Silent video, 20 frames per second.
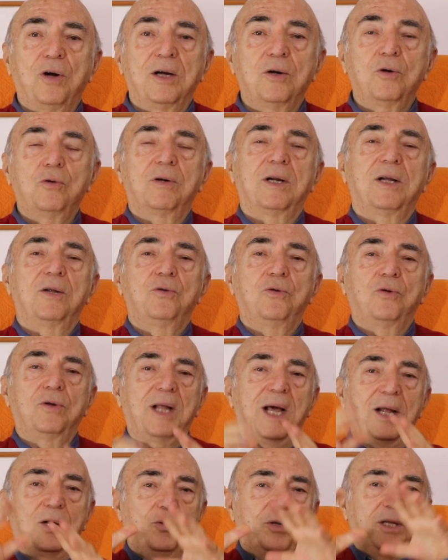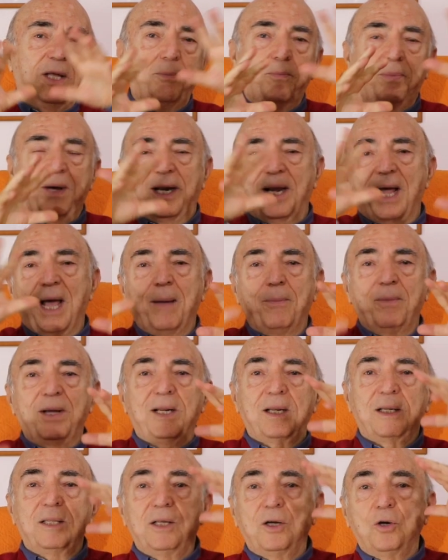ancora non hanno dei
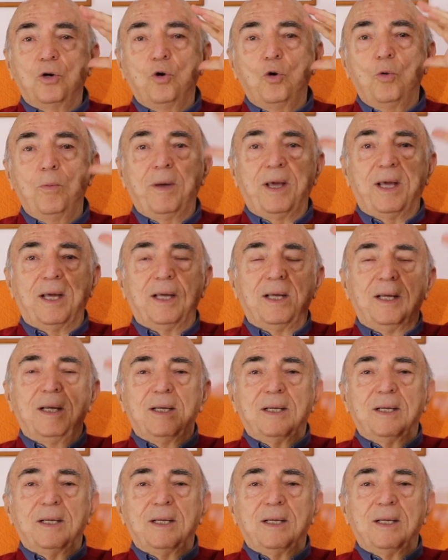parametri di come